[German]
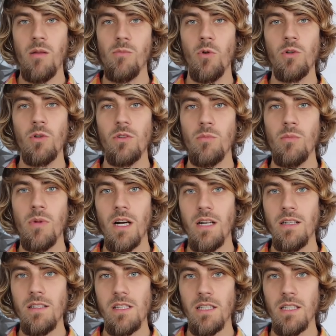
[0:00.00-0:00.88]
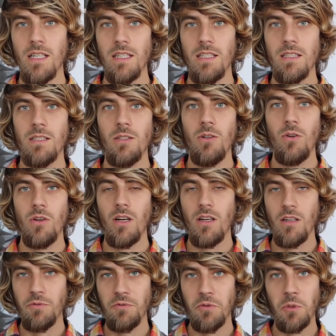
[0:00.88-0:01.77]
mal Monomahlzeiten
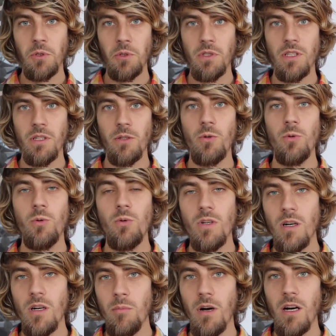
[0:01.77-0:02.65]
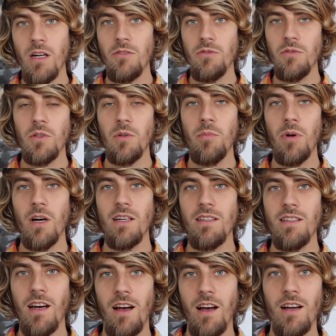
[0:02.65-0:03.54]
oder eine Früchtekur, mal für ein
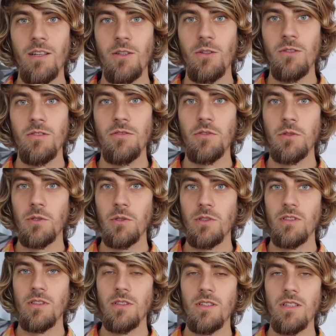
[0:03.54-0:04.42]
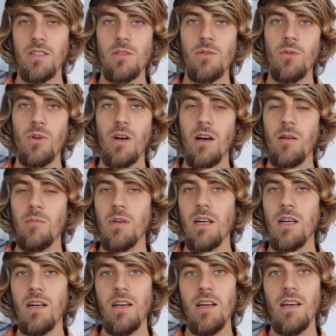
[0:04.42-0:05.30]
paar Tage nur Früchte oder so,
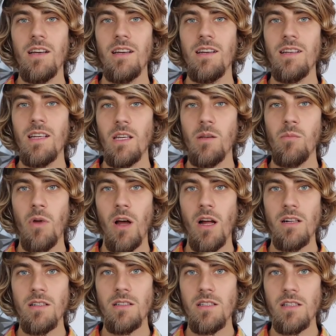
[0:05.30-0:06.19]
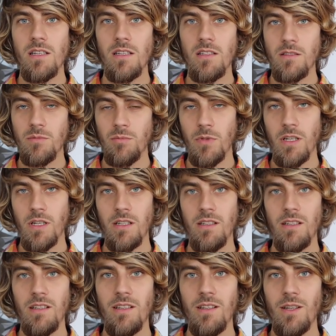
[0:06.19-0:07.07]
aber niemals
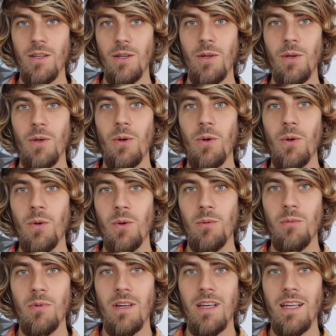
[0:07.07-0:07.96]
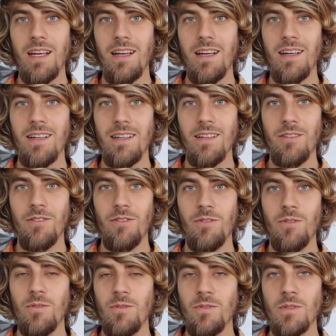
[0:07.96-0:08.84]
erstmal über
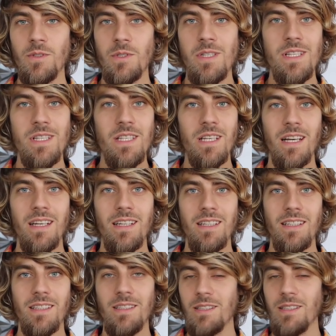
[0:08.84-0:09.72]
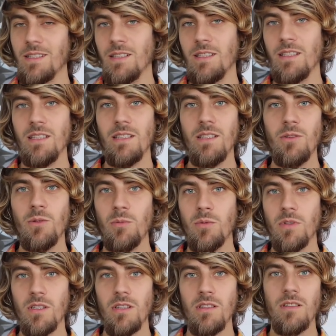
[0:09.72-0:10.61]
längere Zeit, nie
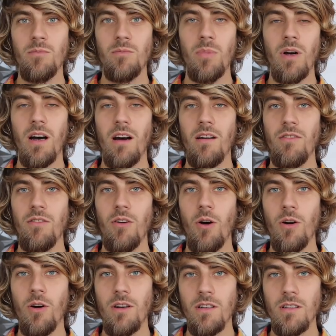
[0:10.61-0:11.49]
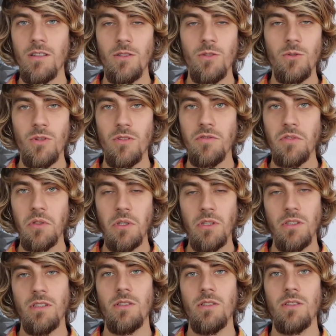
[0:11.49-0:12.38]
über ein paar Wochen nur
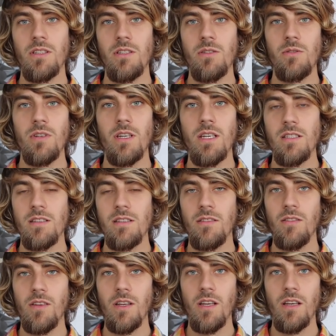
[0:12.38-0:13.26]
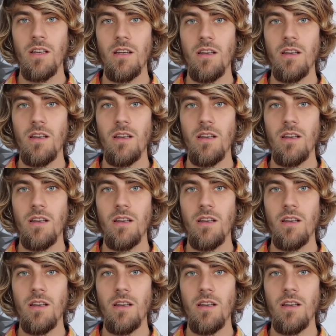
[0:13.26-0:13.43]
Früchte oder so essen.